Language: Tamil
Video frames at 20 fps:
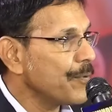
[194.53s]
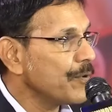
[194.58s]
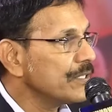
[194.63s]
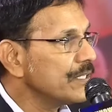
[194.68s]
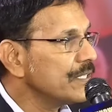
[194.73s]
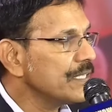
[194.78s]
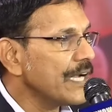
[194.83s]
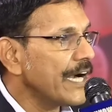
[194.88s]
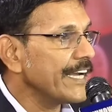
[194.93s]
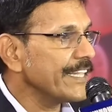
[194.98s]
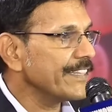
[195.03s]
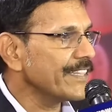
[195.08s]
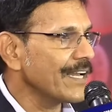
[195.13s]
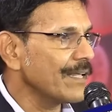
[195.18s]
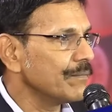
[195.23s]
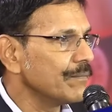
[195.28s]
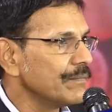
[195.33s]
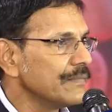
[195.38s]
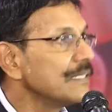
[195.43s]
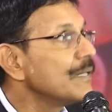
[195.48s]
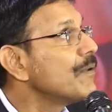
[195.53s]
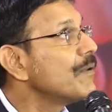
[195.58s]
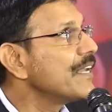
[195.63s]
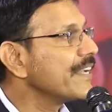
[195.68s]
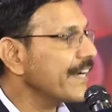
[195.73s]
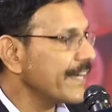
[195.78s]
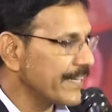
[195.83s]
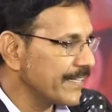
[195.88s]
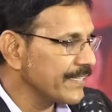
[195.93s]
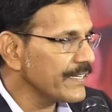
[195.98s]
அப்போ வந்து அடித்தளம் இந்த
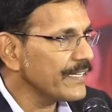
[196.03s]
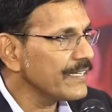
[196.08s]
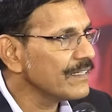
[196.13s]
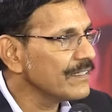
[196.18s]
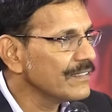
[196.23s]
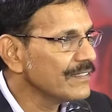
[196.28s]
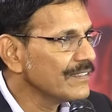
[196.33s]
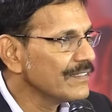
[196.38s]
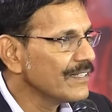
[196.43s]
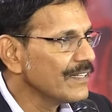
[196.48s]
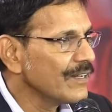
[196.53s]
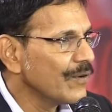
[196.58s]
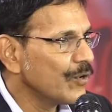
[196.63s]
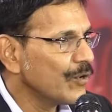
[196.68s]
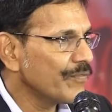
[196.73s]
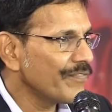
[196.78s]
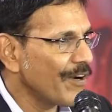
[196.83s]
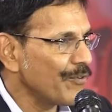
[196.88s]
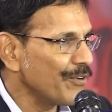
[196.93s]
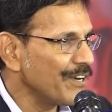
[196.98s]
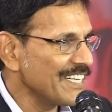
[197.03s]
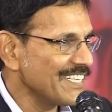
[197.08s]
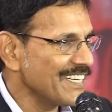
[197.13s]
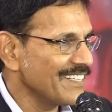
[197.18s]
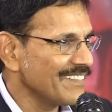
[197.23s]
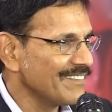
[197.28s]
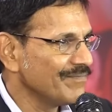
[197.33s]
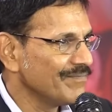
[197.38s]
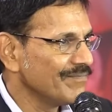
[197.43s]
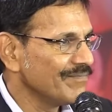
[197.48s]
பில்டிங் கட்டுறதுக்கு ஒரு
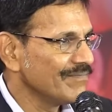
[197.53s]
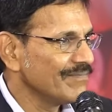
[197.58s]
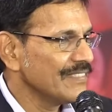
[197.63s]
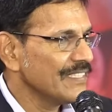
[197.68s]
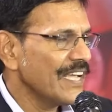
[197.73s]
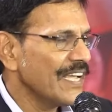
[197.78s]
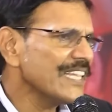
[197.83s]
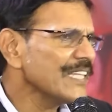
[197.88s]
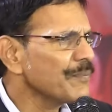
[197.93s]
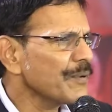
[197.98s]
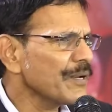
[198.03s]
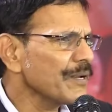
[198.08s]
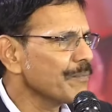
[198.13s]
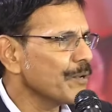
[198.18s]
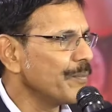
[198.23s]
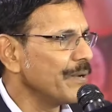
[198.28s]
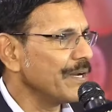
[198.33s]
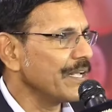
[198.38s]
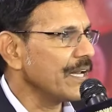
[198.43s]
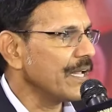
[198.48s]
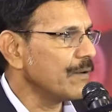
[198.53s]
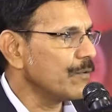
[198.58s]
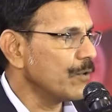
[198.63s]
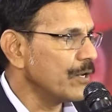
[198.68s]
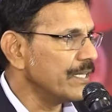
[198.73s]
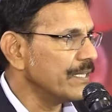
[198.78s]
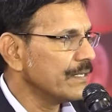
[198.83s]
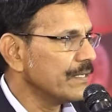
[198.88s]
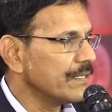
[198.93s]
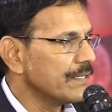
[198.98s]
ஃபவுண்டேஷன் அதுக்கப்புறம் இம்ப்ரூவ் பண்ணிக்கலாம்
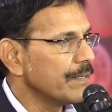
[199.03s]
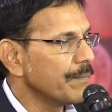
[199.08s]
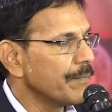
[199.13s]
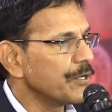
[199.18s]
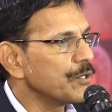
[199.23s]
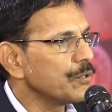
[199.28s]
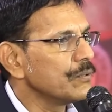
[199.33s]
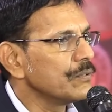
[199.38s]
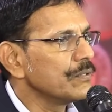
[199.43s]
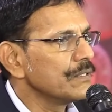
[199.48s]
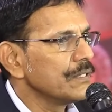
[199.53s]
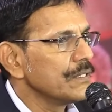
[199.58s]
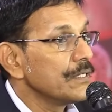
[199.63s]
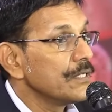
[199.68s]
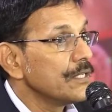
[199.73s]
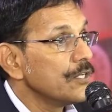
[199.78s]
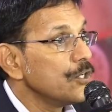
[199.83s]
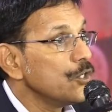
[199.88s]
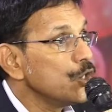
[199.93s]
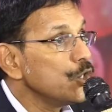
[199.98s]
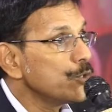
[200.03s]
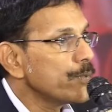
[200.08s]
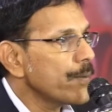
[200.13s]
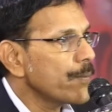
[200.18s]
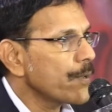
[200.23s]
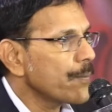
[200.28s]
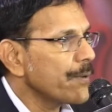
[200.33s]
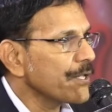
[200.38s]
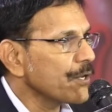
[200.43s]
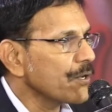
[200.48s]
ஒன்று நம்பர் டூ நியூஸ்
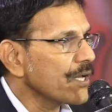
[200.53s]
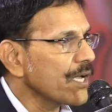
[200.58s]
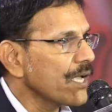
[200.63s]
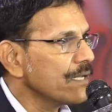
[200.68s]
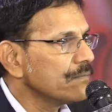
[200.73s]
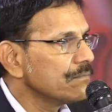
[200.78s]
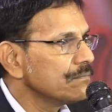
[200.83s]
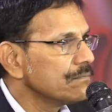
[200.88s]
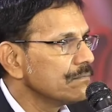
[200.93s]
பேப்பர் படிக்கணுங்க